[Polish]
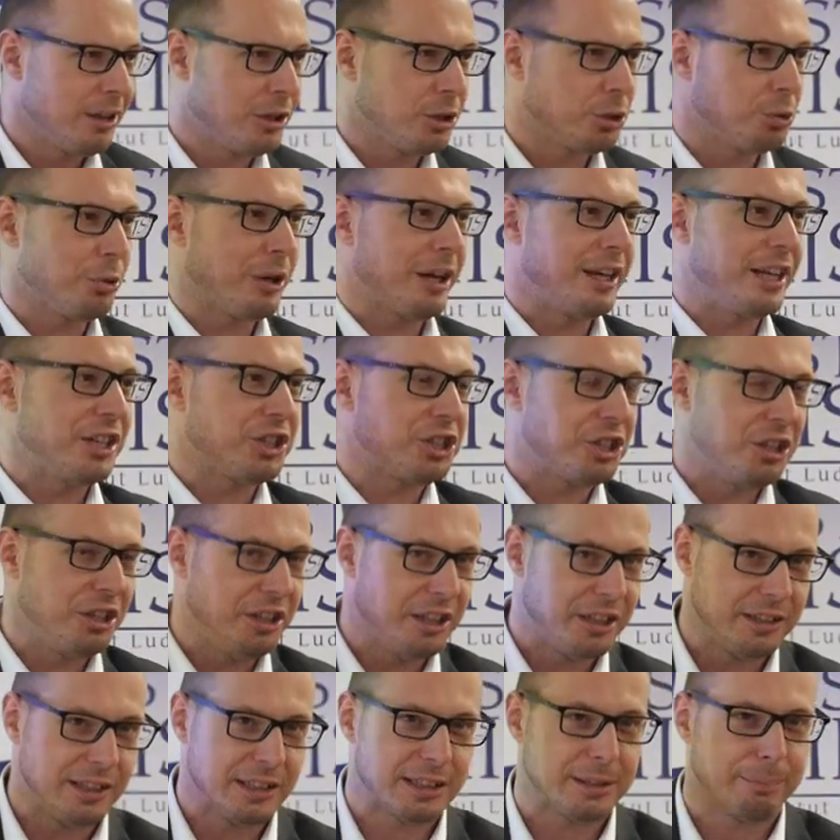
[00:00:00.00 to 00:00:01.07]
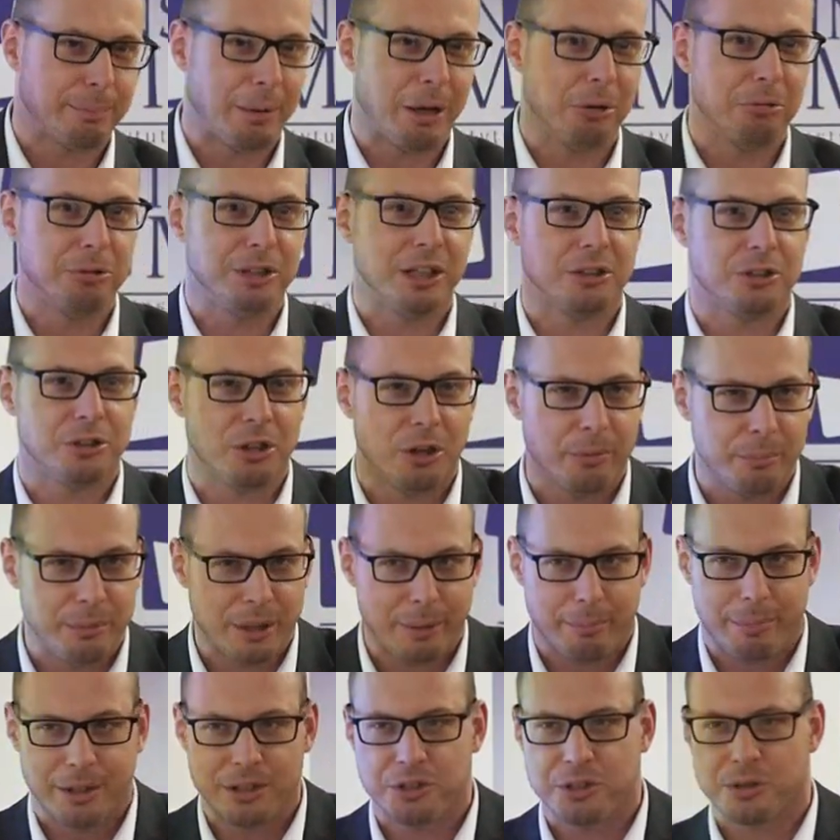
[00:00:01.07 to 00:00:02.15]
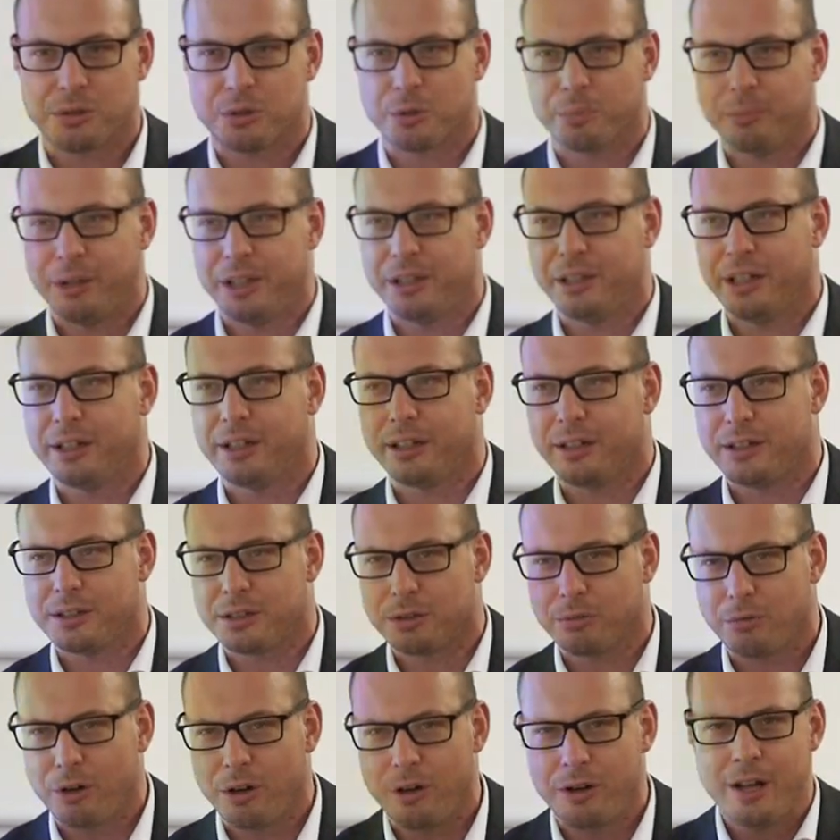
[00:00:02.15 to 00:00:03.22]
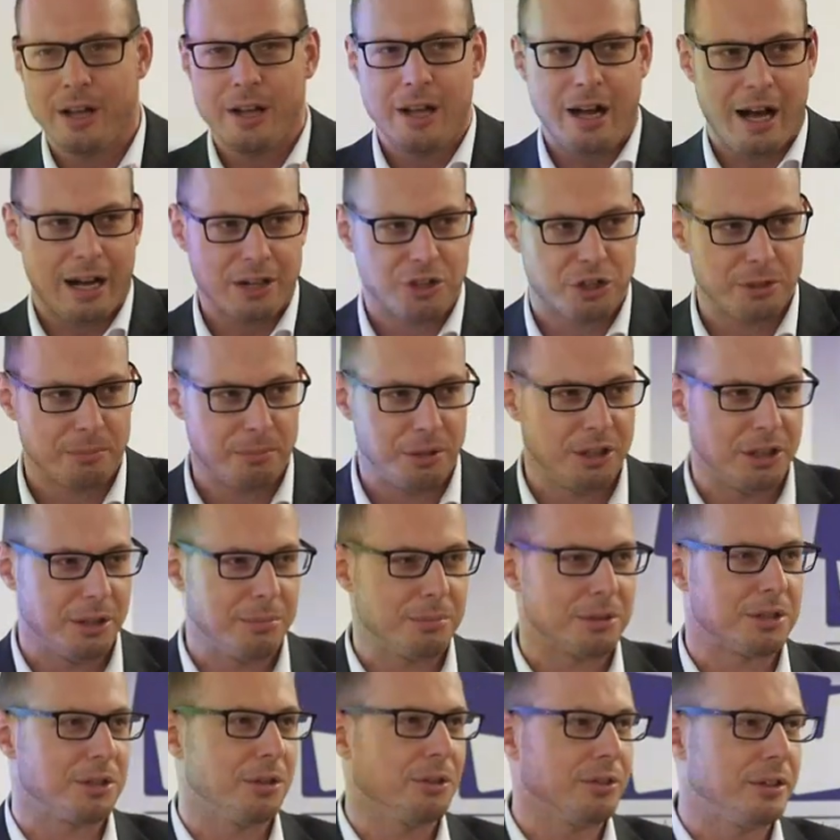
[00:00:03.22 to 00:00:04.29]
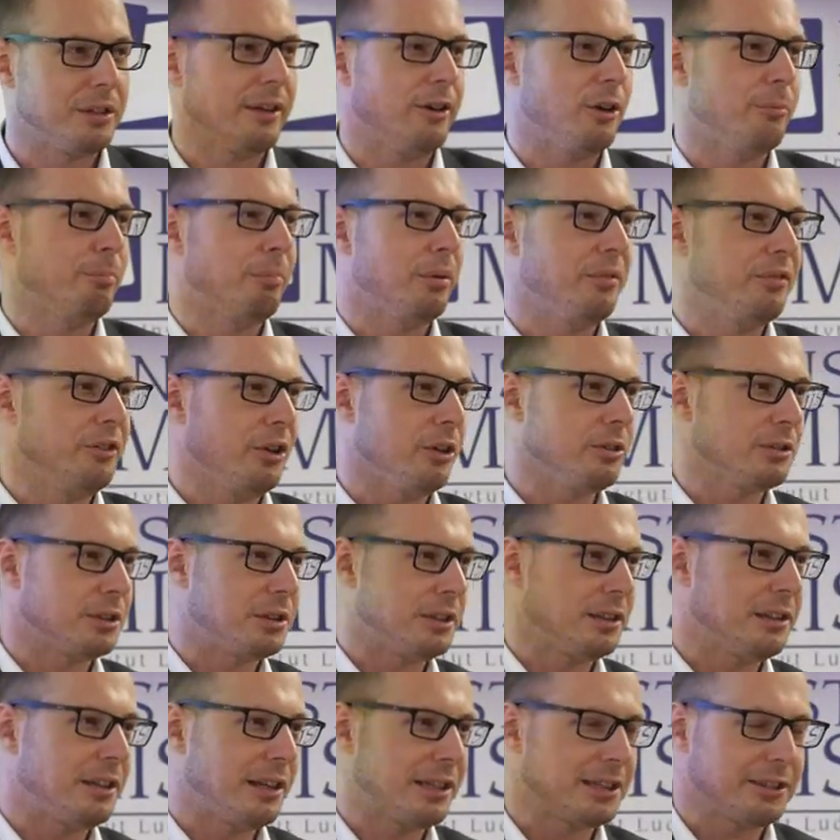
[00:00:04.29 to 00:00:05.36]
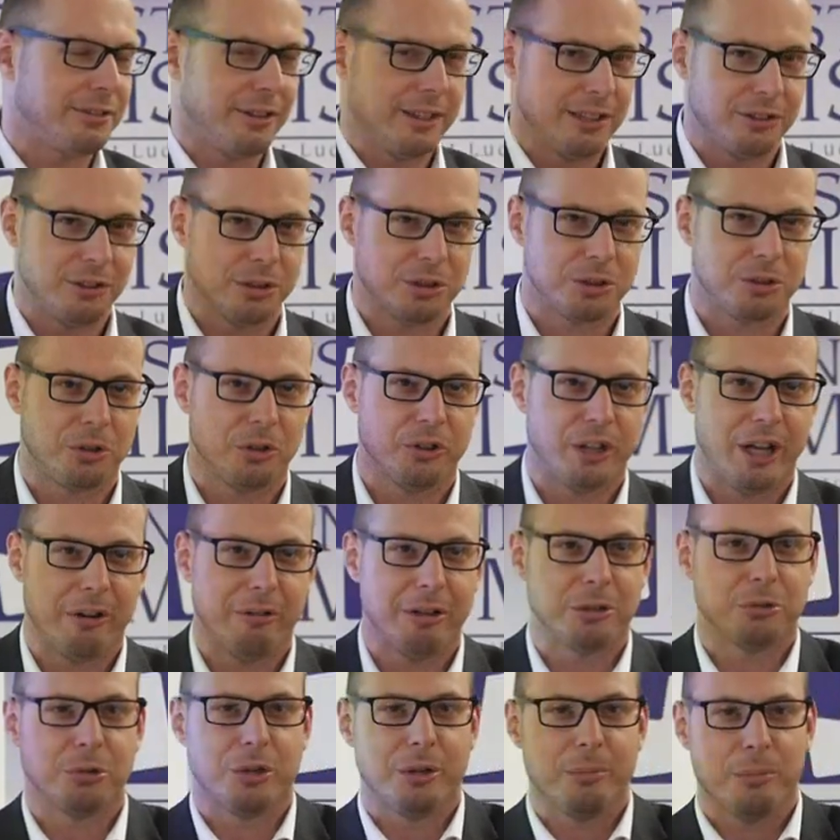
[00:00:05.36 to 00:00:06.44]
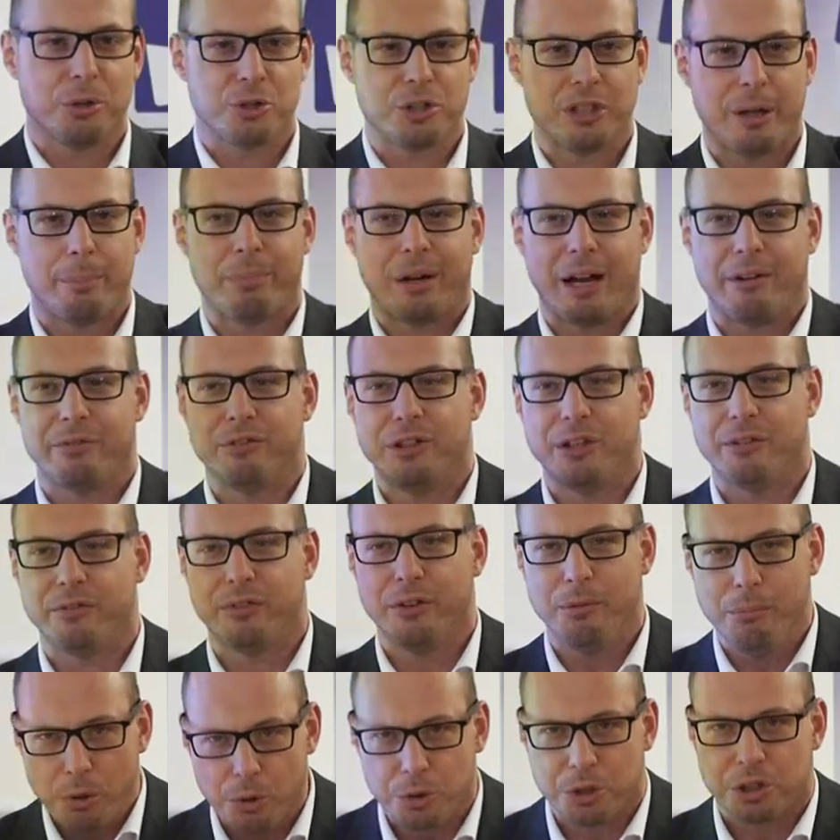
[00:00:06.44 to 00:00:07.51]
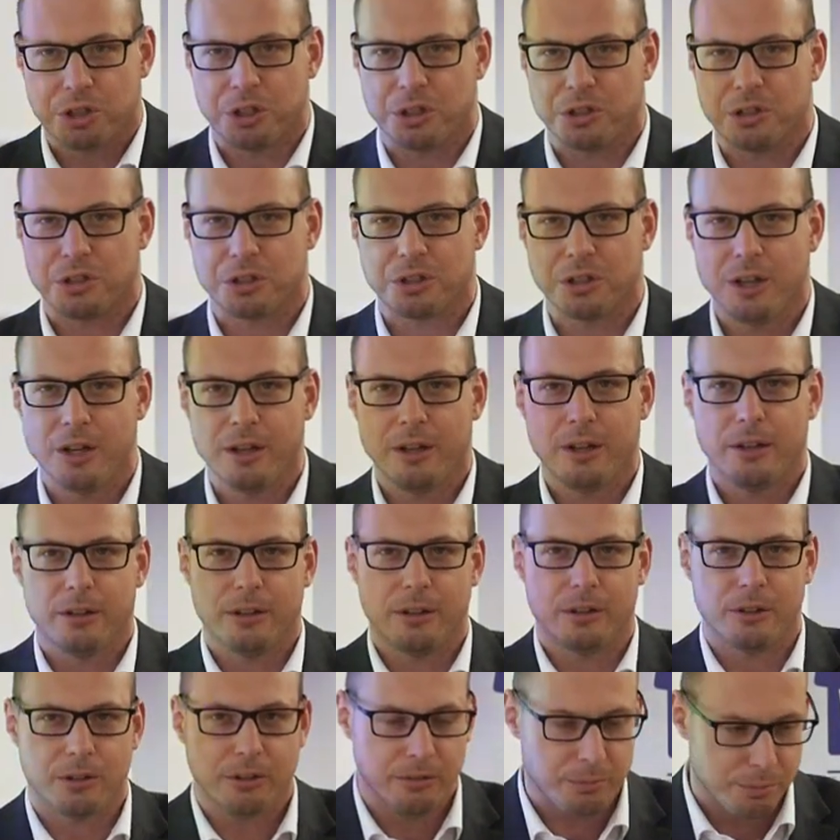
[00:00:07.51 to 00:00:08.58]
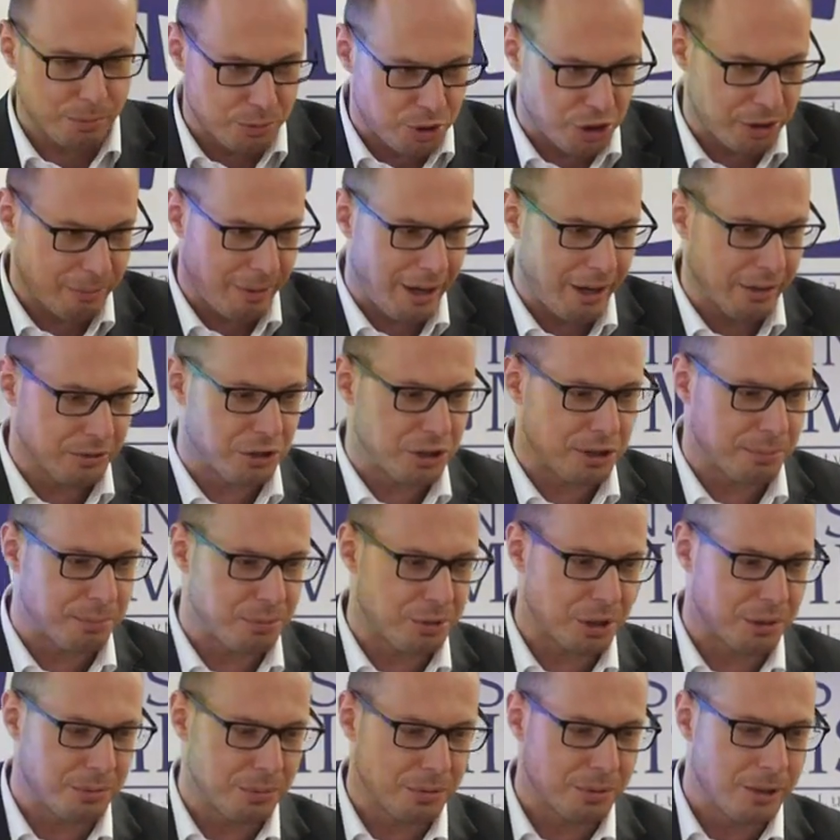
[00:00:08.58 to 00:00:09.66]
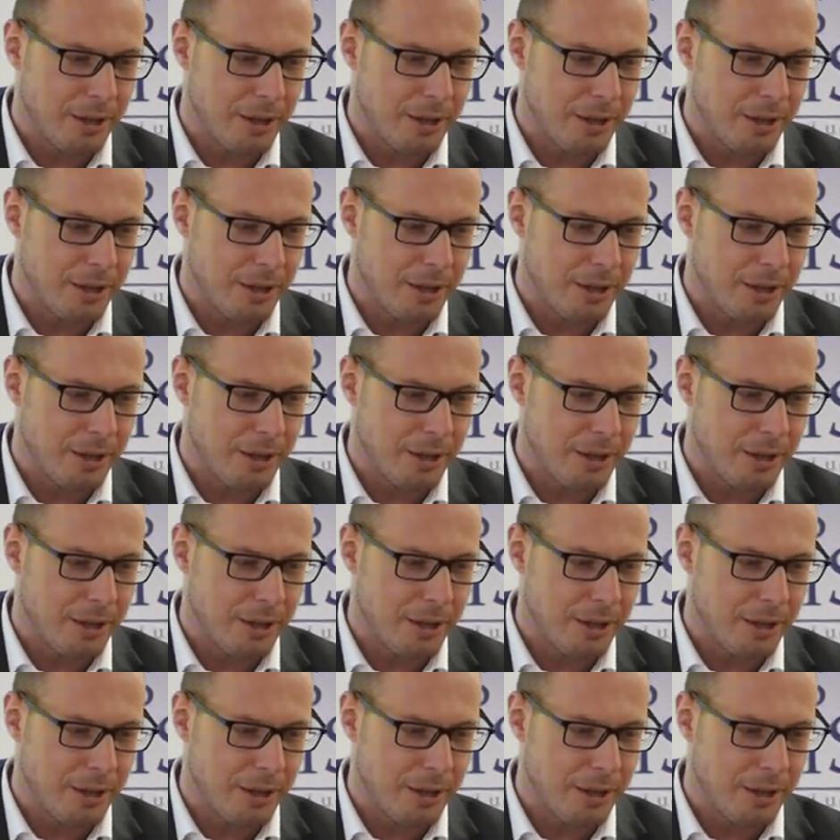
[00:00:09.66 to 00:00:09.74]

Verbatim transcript: które jeśli ich nie spełnię, to mnie będzie sumienie gryzło, a czym innym są te obowiązki tak zwane doskonałe, które można prawnie wymusić. No to trzymając się